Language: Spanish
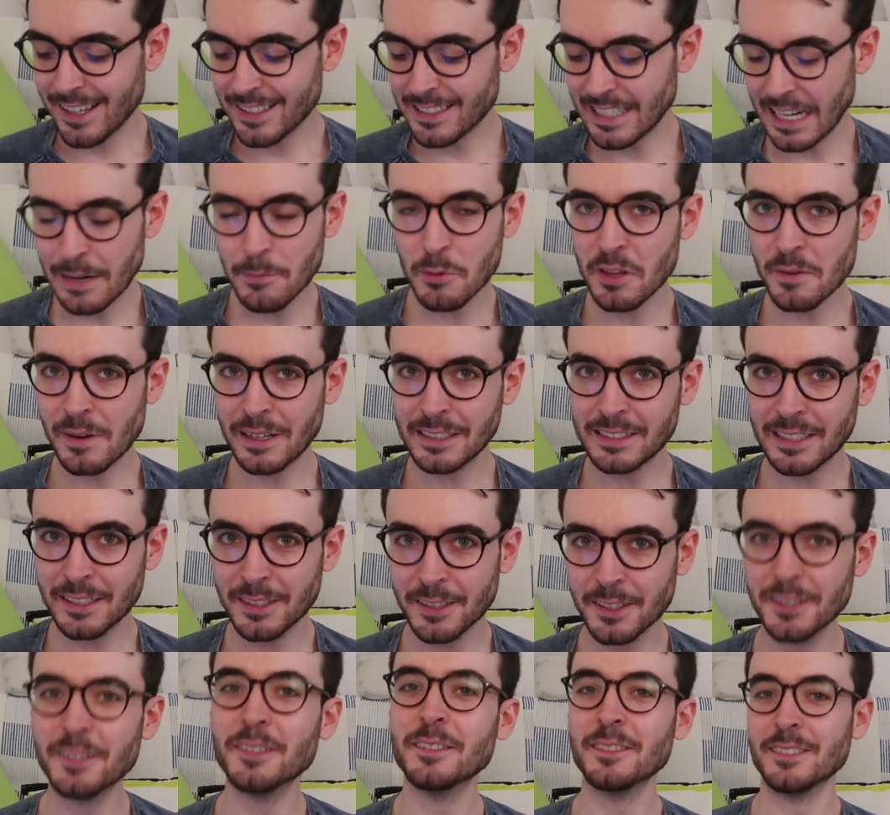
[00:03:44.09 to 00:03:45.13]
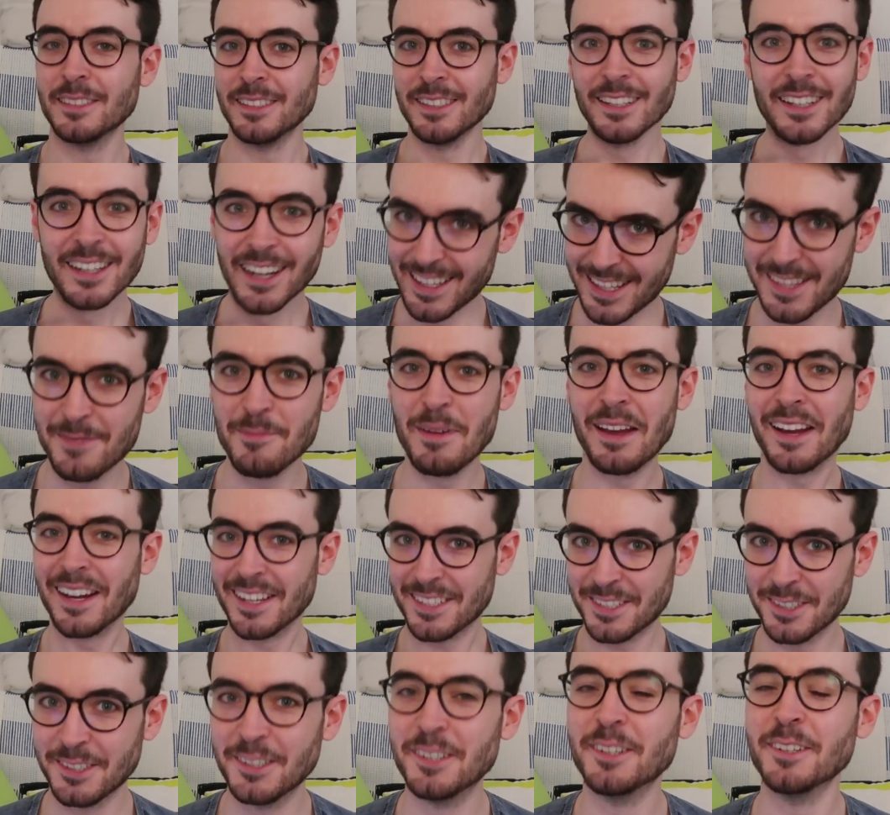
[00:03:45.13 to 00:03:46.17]
será muy divertido hacedme
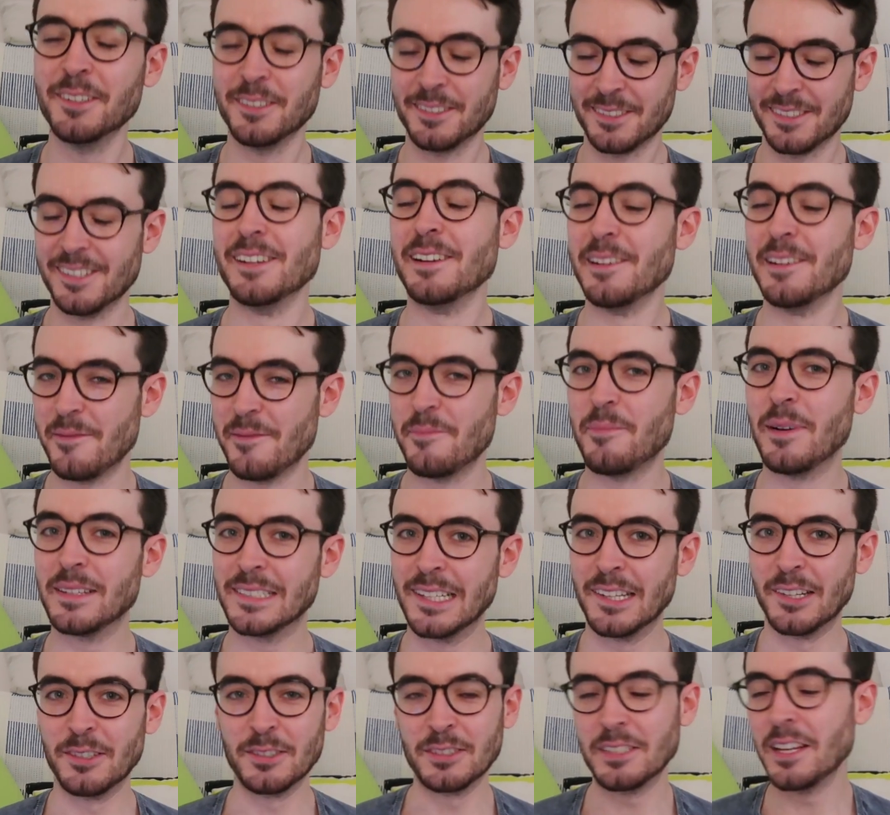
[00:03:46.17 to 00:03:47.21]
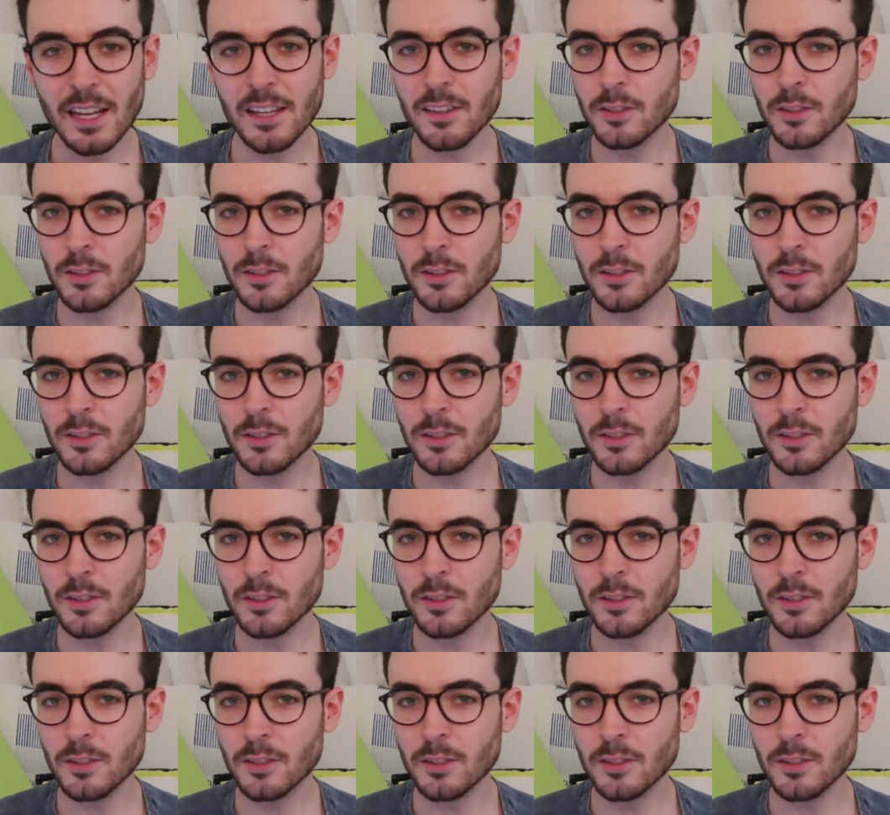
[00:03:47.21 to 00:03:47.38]
caso, pasaros.